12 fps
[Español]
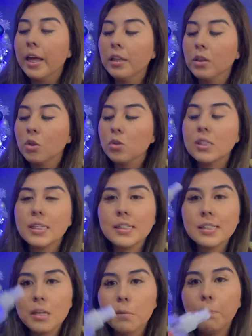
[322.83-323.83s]

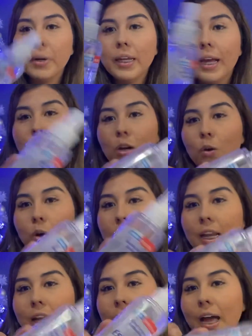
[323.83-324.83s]
Entonces siempre cargo
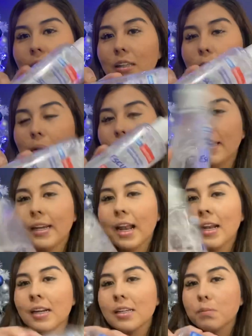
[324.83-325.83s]
el
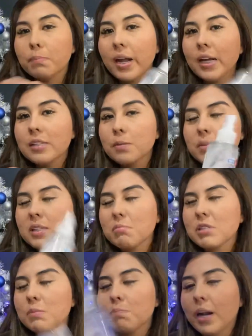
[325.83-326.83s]
antibacterial en Sprite, se me hace
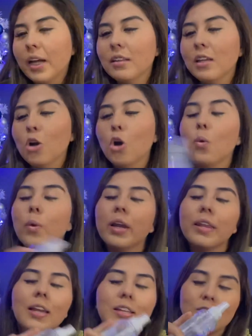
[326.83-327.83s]
más práctico,
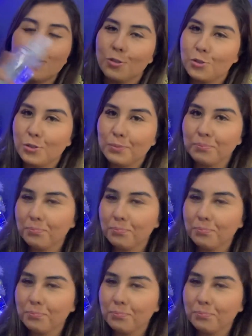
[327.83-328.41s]
huele delicioso.